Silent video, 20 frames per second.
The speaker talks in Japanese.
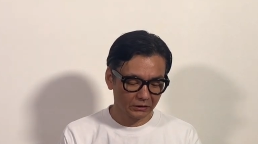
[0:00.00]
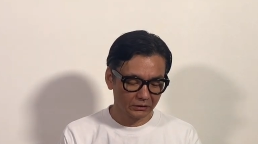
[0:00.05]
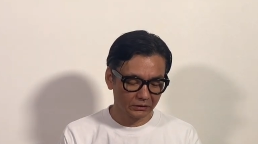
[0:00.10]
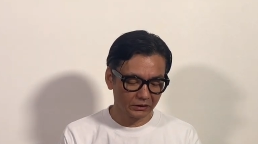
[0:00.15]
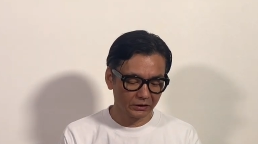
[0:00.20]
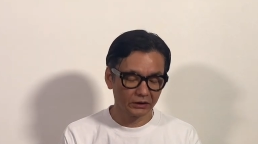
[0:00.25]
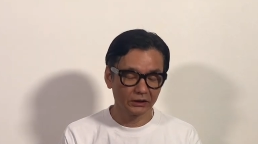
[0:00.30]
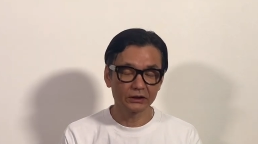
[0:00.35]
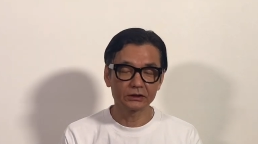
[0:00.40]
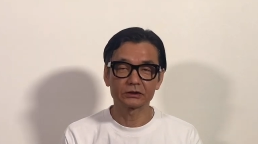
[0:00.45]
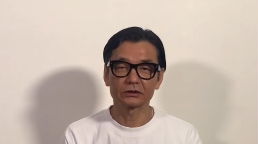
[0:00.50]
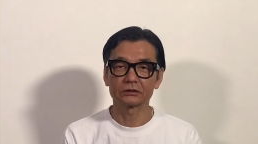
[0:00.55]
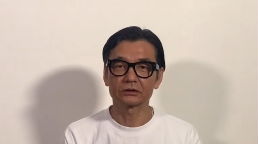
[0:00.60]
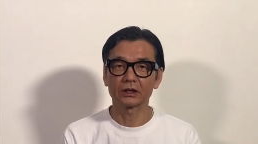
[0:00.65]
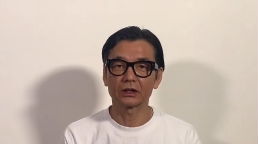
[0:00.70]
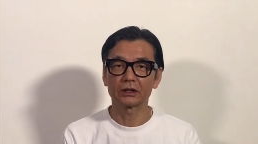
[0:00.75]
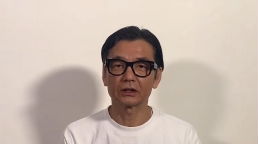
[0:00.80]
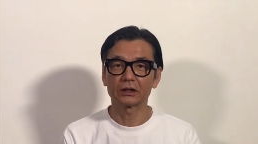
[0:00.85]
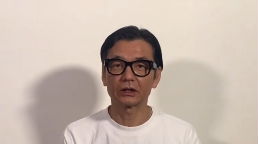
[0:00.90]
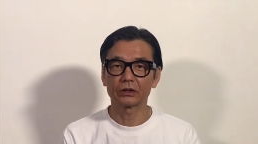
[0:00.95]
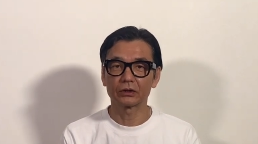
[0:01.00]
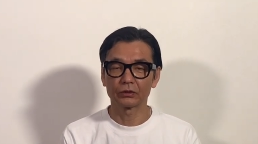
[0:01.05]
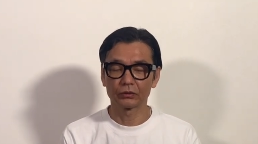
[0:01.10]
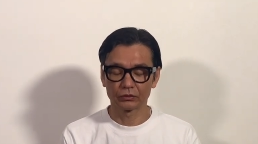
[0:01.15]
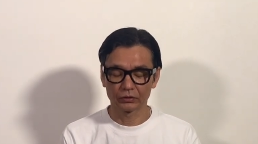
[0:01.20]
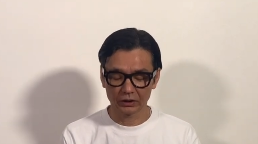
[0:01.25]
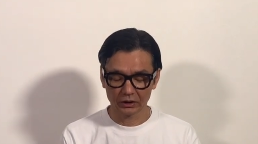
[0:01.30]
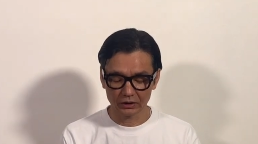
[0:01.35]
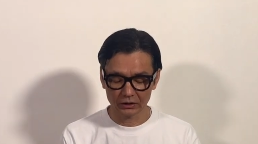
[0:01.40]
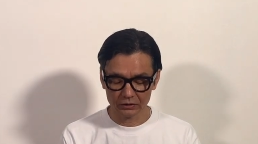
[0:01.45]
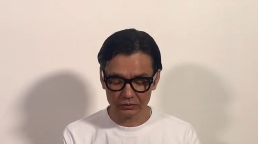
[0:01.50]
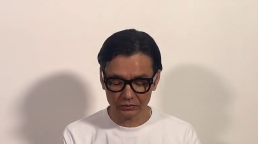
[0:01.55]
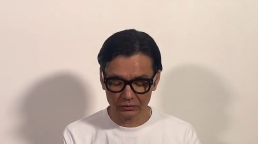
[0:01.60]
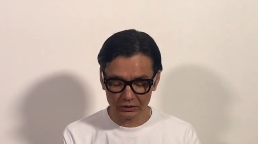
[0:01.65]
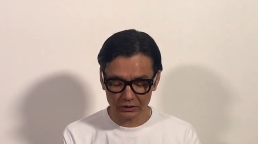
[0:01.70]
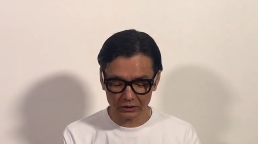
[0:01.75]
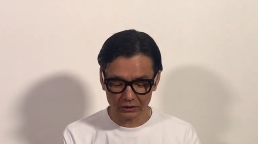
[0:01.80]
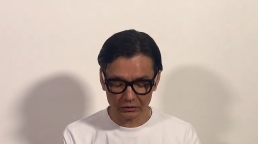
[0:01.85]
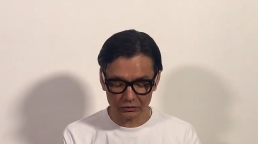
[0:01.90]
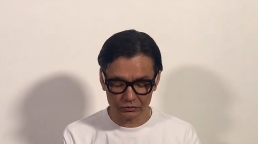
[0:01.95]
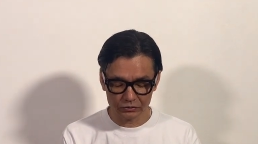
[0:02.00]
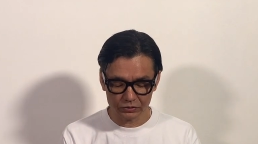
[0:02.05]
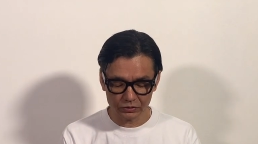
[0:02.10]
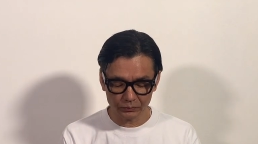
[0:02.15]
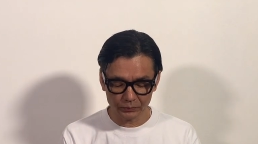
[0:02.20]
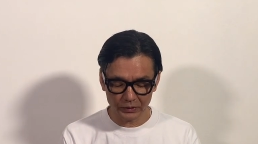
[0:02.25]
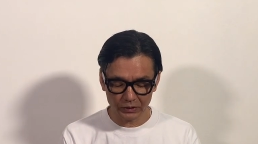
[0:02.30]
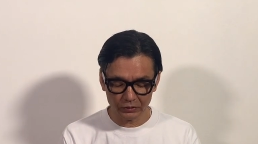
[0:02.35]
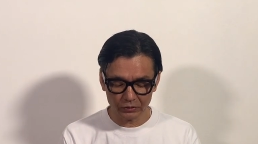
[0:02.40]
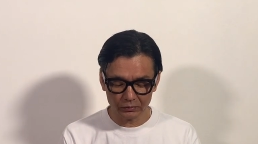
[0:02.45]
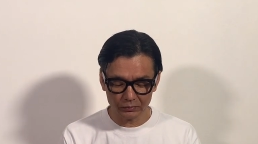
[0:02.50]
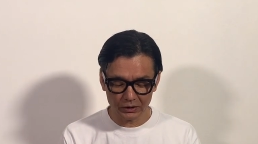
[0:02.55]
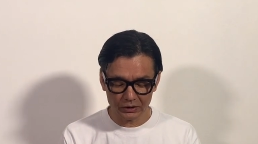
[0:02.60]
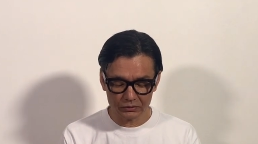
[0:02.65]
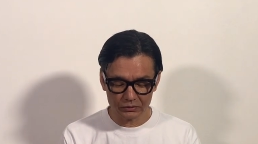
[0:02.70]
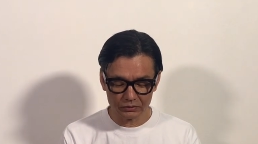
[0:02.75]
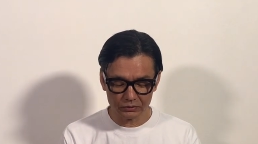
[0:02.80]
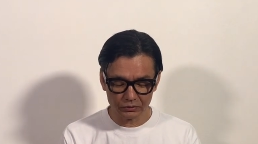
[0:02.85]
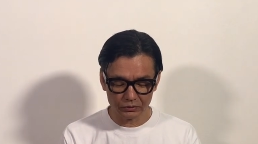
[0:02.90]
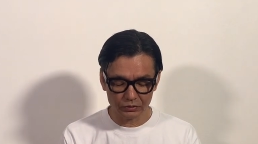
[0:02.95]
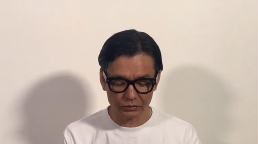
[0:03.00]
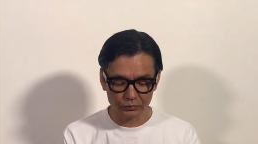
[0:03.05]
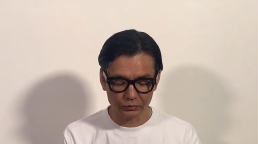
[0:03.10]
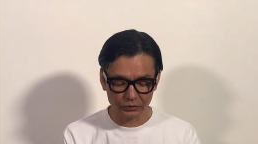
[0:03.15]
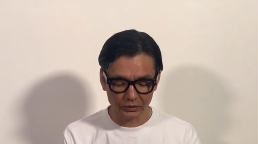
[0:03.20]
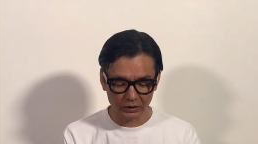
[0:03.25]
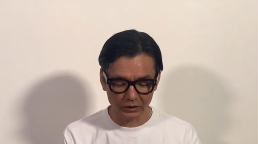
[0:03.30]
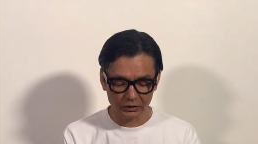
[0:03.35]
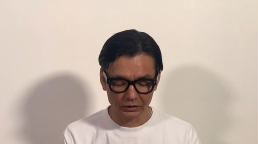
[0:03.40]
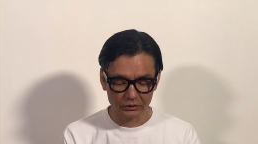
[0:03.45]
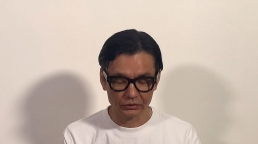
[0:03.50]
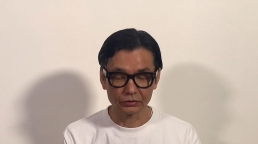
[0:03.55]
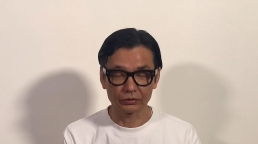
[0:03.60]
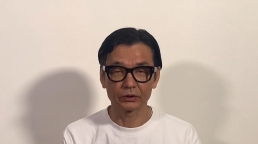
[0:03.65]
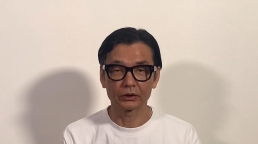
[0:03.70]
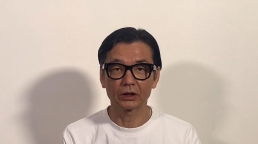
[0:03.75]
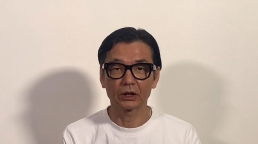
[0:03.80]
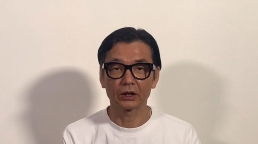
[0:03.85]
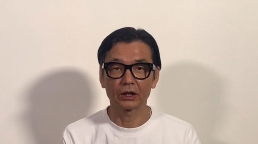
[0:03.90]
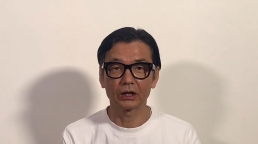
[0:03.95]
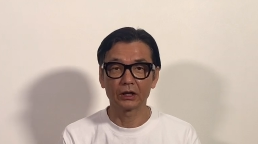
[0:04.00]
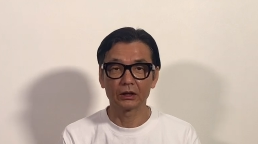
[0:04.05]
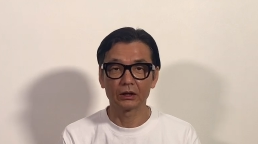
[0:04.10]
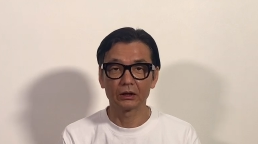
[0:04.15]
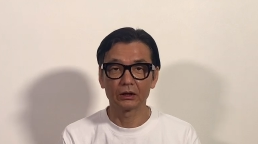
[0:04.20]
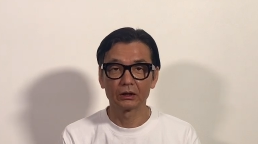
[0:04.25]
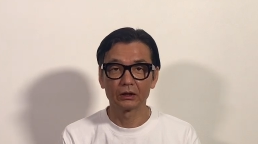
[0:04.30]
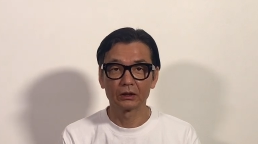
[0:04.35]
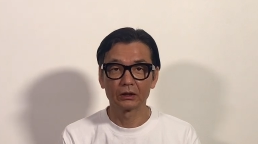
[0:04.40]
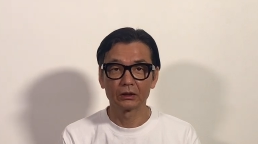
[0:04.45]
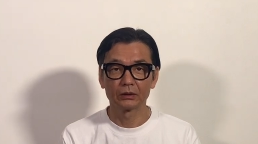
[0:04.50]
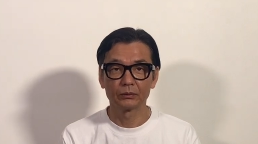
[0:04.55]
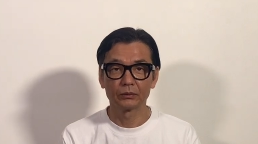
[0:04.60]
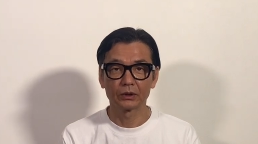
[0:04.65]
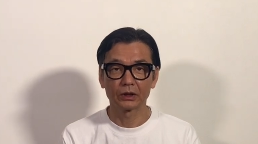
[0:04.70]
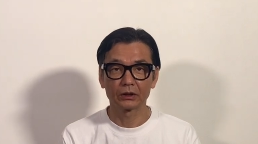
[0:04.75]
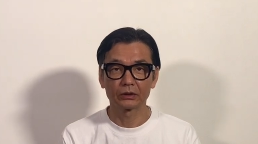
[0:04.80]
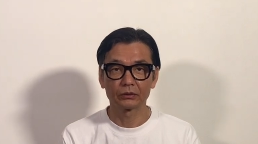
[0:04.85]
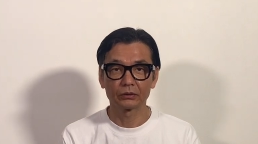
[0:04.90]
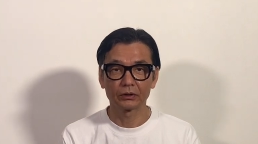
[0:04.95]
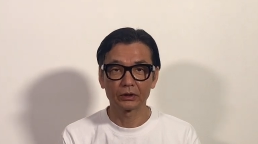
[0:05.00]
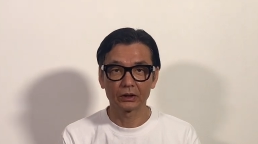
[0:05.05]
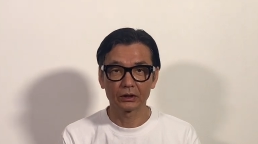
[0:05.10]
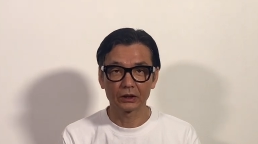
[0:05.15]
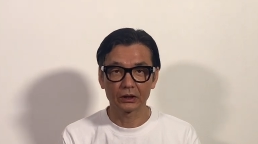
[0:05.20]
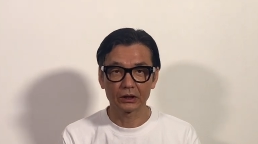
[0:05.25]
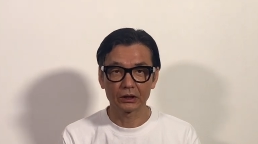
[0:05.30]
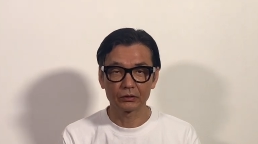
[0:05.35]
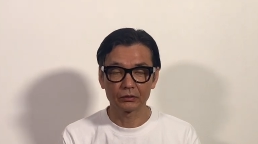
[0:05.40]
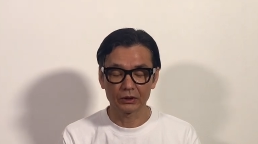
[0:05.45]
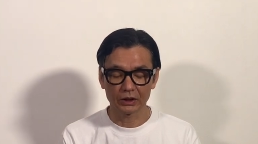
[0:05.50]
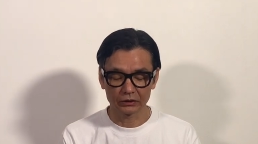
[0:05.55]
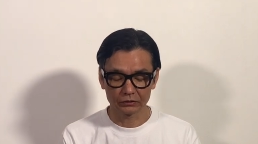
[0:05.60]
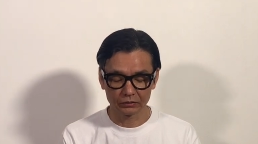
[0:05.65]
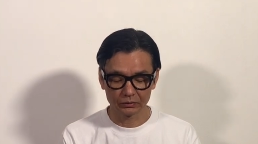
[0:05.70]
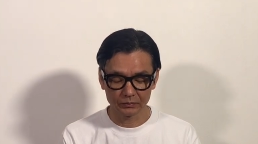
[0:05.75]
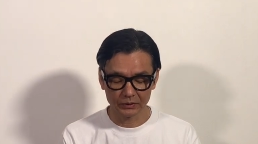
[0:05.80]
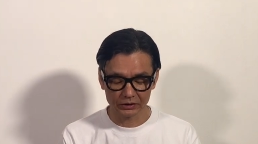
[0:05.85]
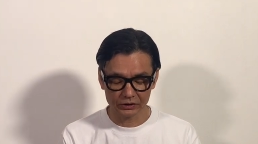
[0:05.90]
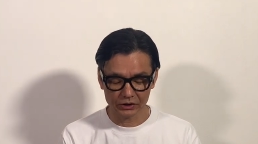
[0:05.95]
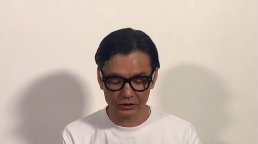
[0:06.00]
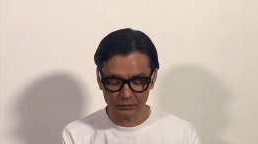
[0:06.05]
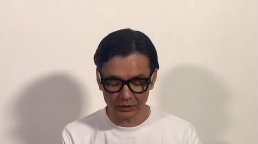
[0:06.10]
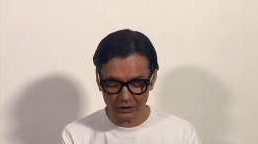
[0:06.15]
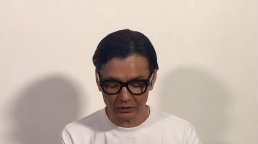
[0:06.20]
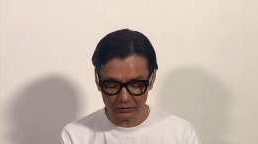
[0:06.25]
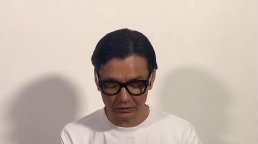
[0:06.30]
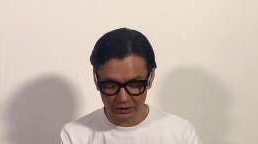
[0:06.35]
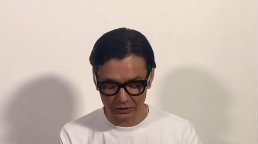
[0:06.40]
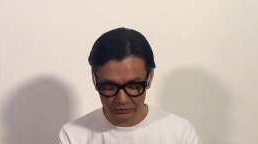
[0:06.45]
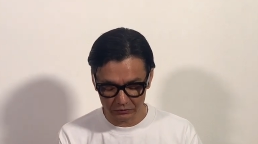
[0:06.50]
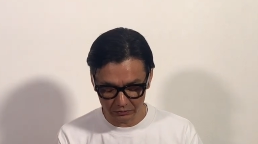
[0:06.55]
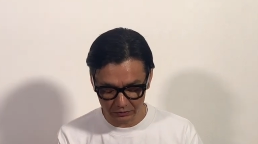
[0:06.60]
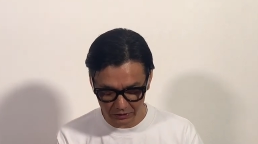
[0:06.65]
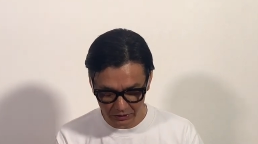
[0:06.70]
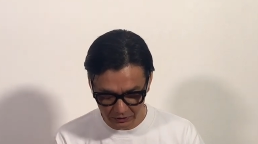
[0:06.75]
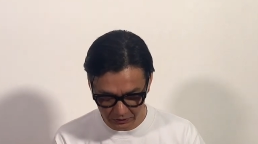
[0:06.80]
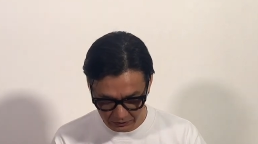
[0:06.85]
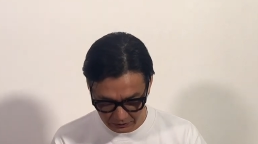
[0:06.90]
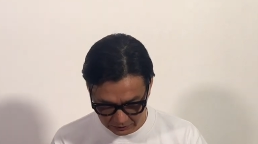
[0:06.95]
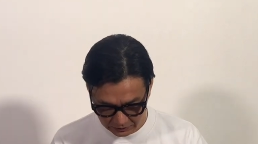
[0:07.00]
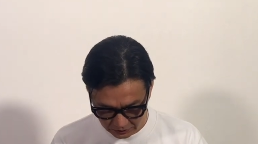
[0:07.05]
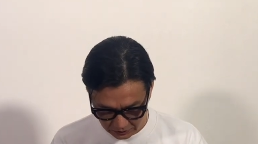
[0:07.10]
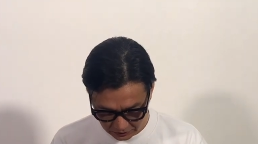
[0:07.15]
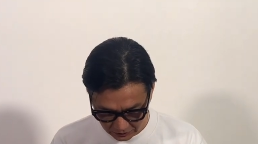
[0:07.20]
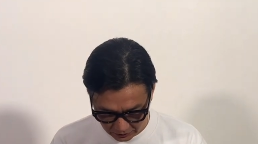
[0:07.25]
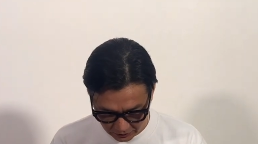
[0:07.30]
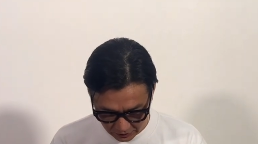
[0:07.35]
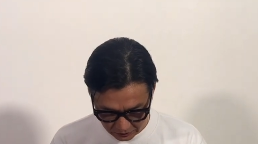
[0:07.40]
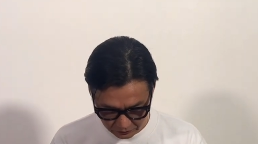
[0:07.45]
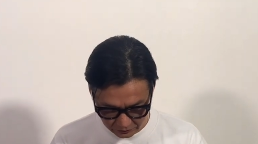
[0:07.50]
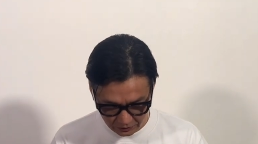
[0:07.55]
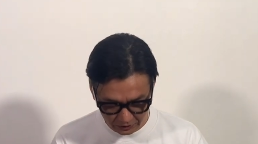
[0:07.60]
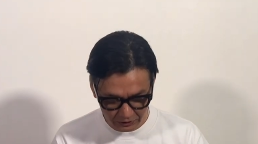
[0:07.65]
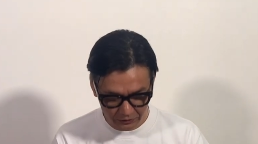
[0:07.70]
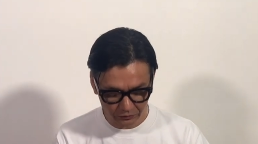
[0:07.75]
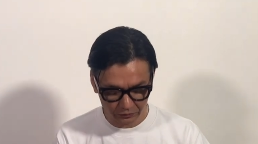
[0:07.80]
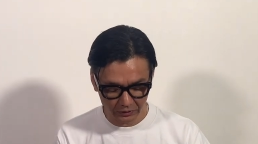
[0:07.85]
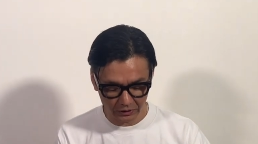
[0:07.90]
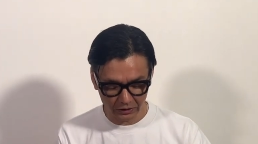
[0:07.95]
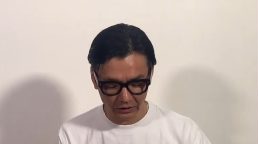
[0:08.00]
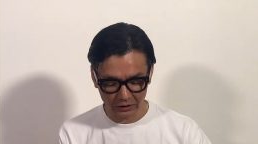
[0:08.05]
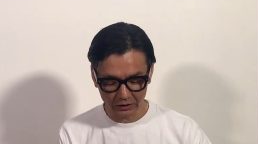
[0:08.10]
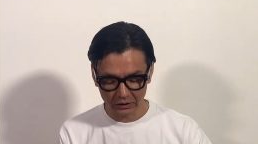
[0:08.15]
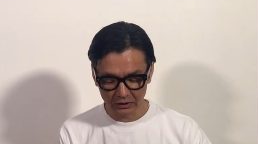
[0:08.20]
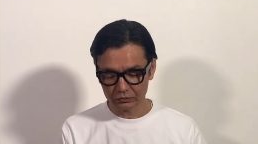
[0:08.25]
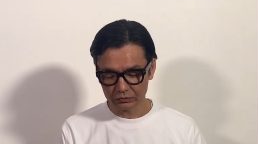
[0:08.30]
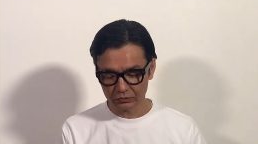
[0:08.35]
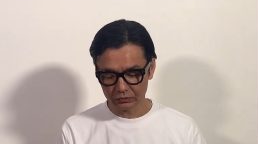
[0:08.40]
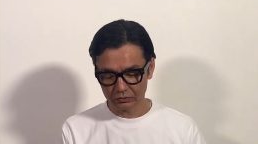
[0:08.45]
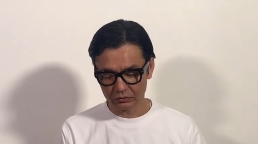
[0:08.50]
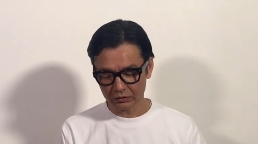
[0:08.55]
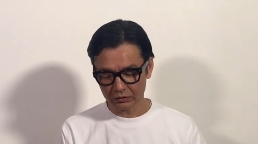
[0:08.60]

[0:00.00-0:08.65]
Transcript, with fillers: リリースされてるのでそういったコストパフォーマンス力もね非常に高いブランドではなかろうかと、まあ、知名度がねそんなに高くないのでその